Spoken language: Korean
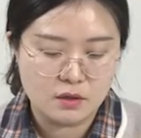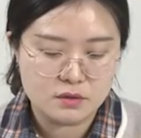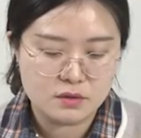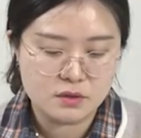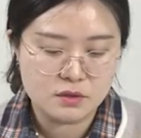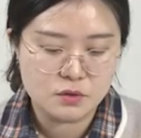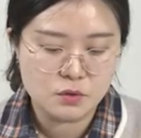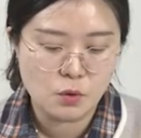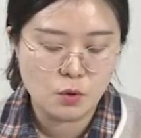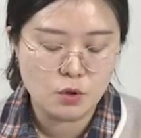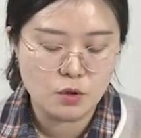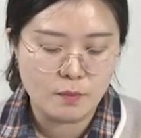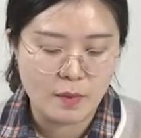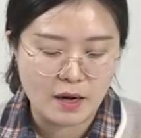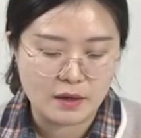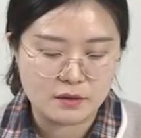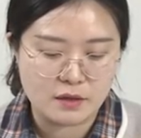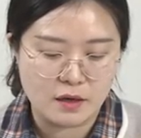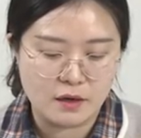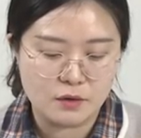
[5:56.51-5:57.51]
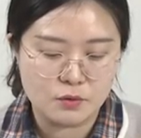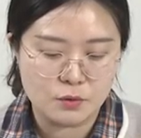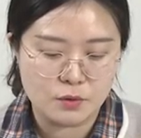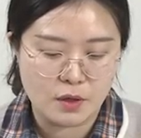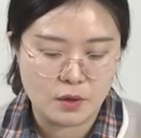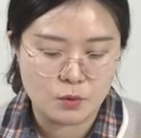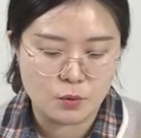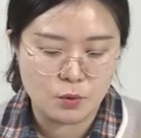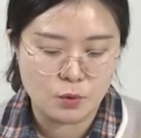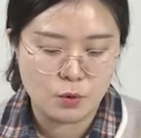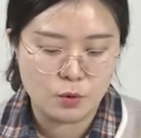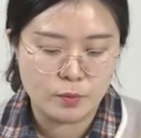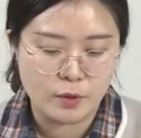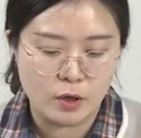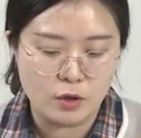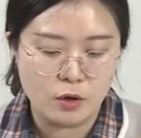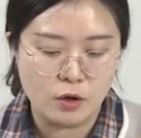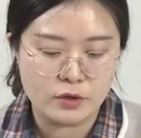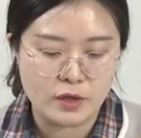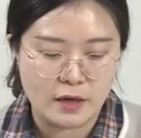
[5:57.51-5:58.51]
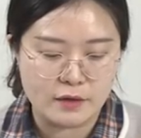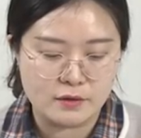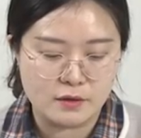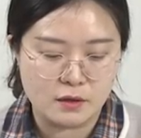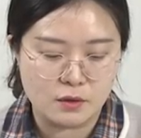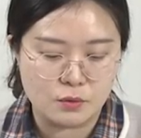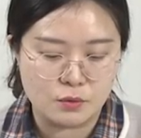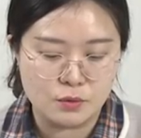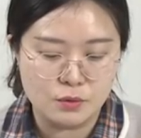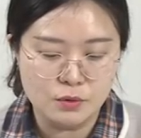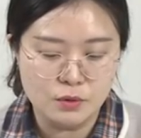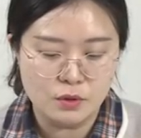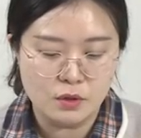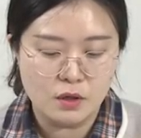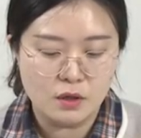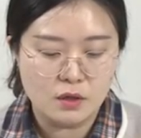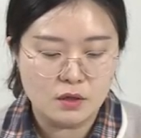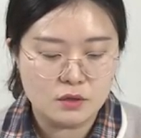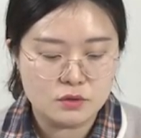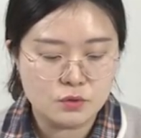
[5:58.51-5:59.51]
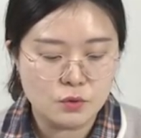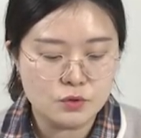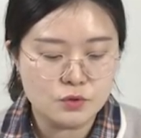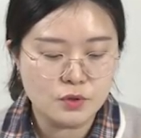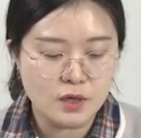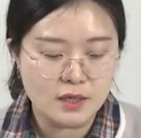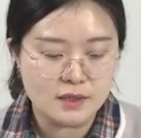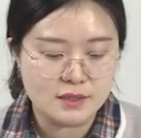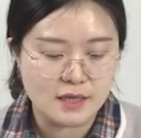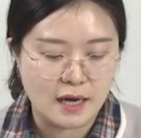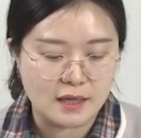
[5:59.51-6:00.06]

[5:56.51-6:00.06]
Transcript: 스스로를 막 대해도 되고 별것 아니라고 소중하지